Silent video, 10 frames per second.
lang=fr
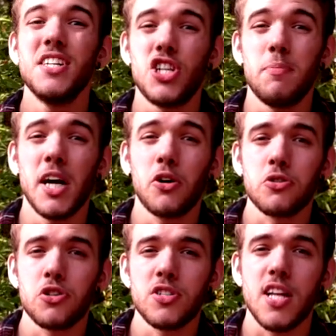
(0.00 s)
J'ai bien
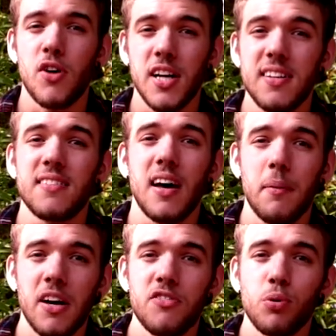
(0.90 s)
conscience d'avoir été très
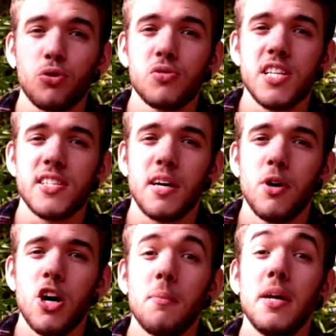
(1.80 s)
bref pour tous ces
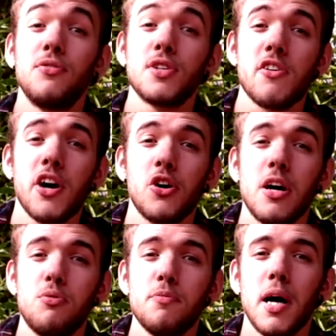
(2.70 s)
symboles, mais il faut savoir que
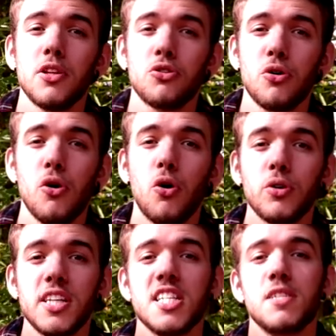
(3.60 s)
la plupart d'entre eux
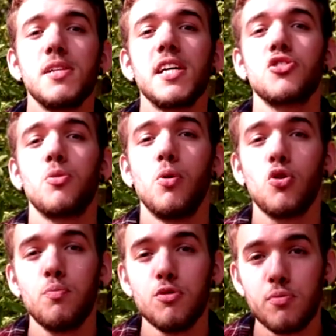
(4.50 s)
auront des explications
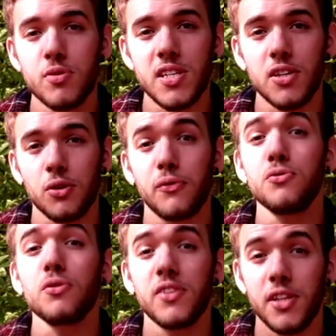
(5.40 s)
beaucoup plus poussées dans de
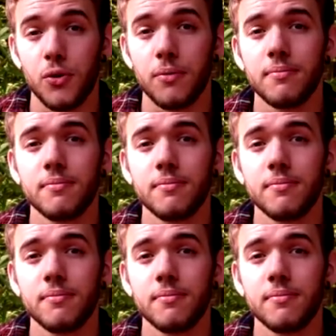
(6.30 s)
futures vidéos.